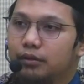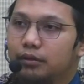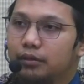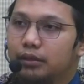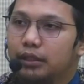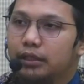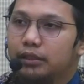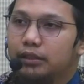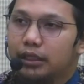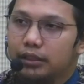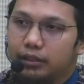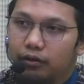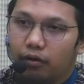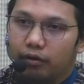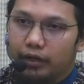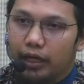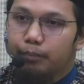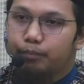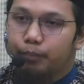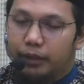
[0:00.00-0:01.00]
Ya, jadi
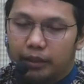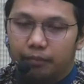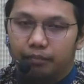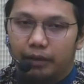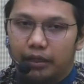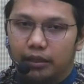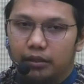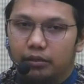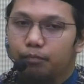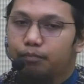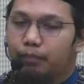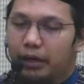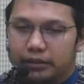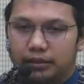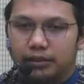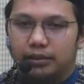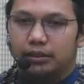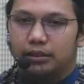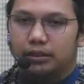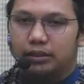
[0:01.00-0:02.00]
orang yang beriman itu
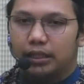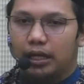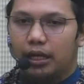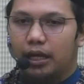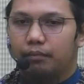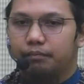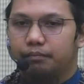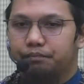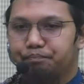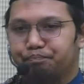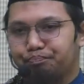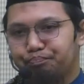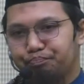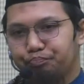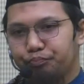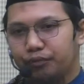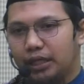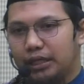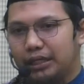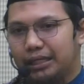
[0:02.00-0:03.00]
pasti dalam
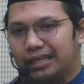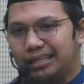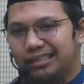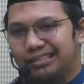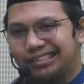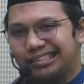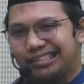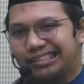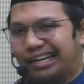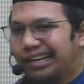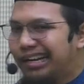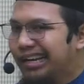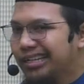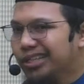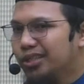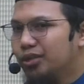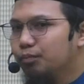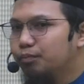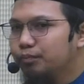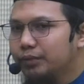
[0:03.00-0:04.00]
sejarah
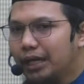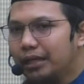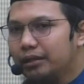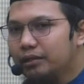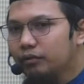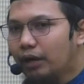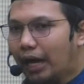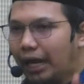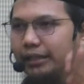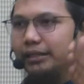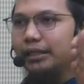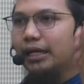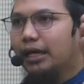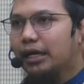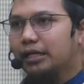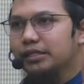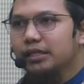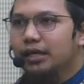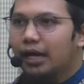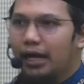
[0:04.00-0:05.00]
hidupnya itu
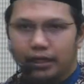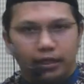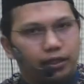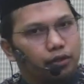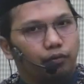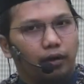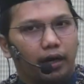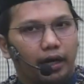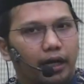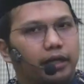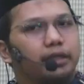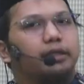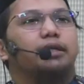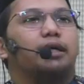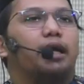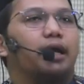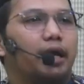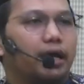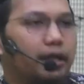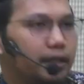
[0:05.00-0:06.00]
adalah sekali, dua kali,
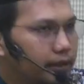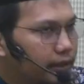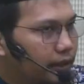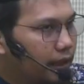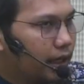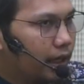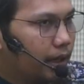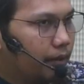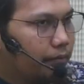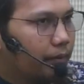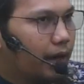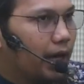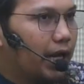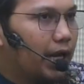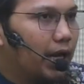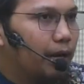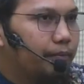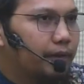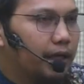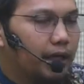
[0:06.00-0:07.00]
tiga kali
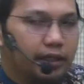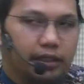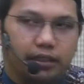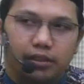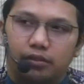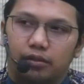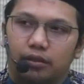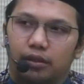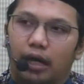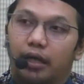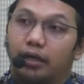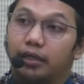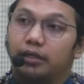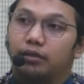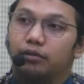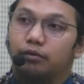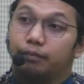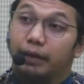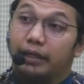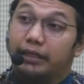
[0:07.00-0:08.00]
mengalami hal, isu, hal
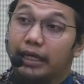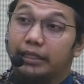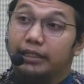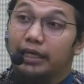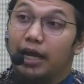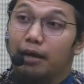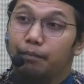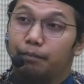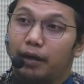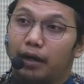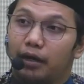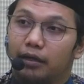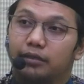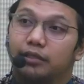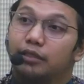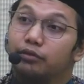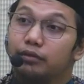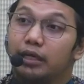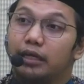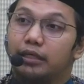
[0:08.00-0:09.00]
itu. Bedanya apa?
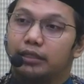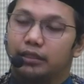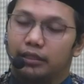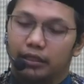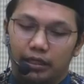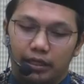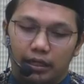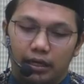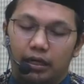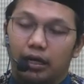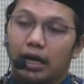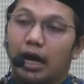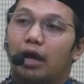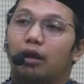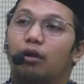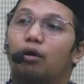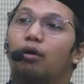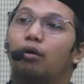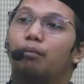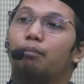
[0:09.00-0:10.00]
Itu tadi.
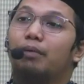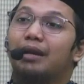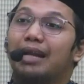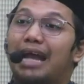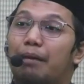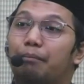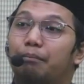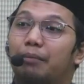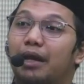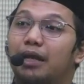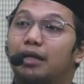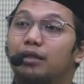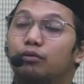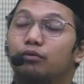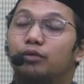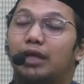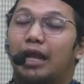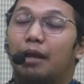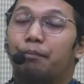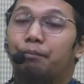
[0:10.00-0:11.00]
Kalau meramal itu
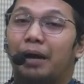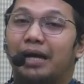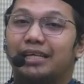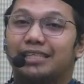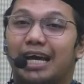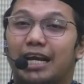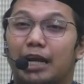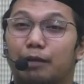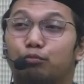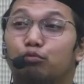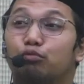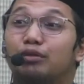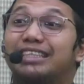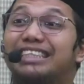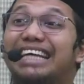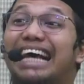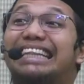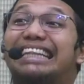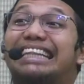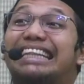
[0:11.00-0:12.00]
dalam bahasa Arab itu
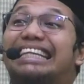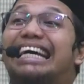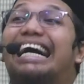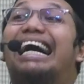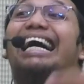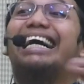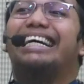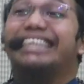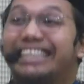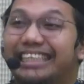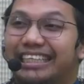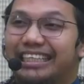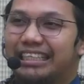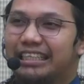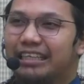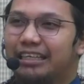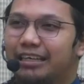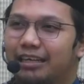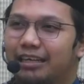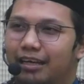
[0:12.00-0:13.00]
yadai.
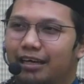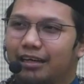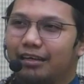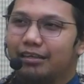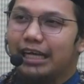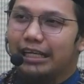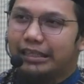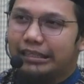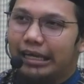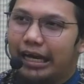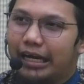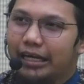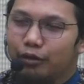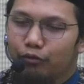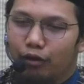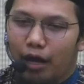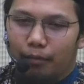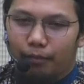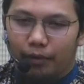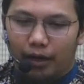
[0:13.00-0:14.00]
Yadai
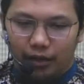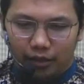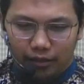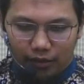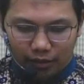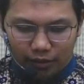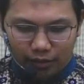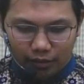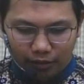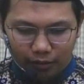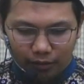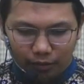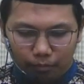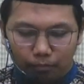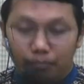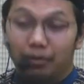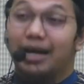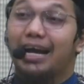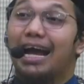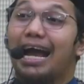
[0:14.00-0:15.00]
itu apa?
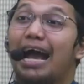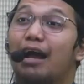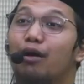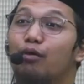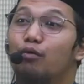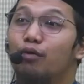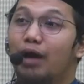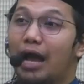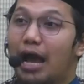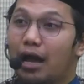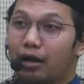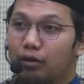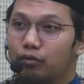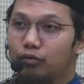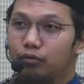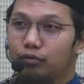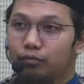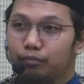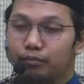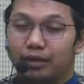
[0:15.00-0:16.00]

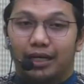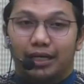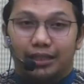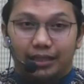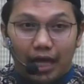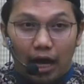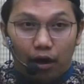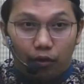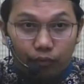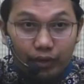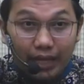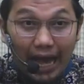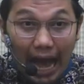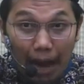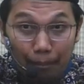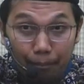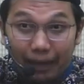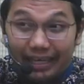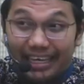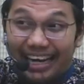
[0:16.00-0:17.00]
Mengaku-ngaku mengetahui
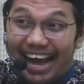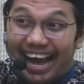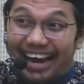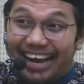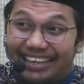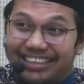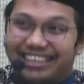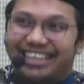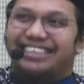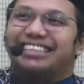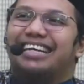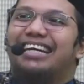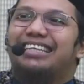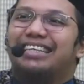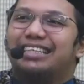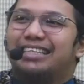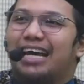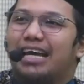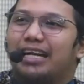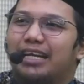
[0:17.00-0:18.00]
apa yang akan
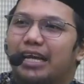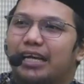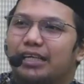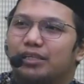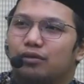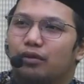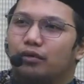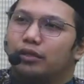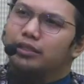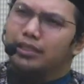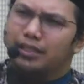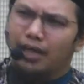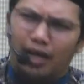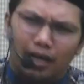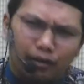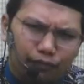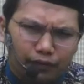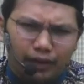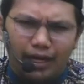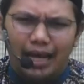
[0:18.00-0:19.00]
terjadi di hari esok.
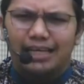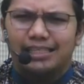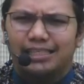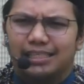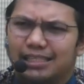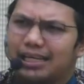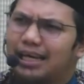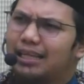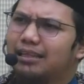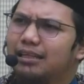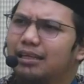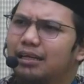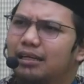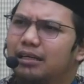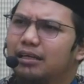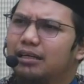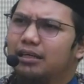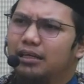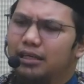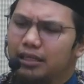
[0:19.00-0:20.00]
Sedangkan firasat
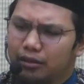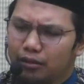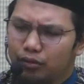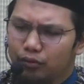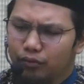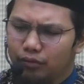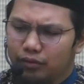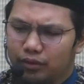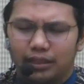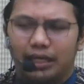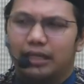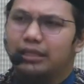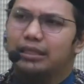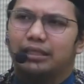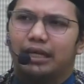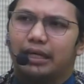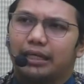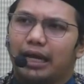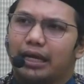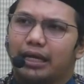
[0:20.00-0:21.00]
itu dia
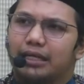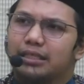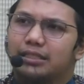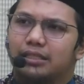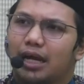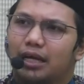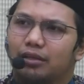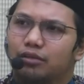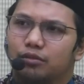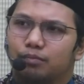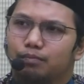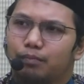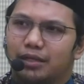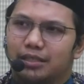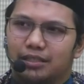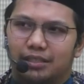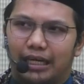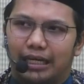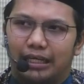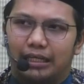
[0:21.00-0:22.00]
tidak yakin
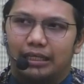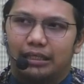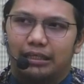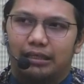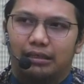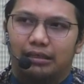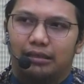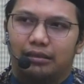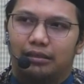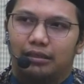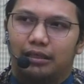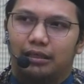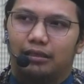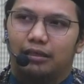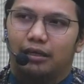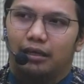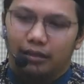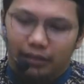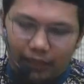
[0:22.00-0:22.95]
100%. Ya.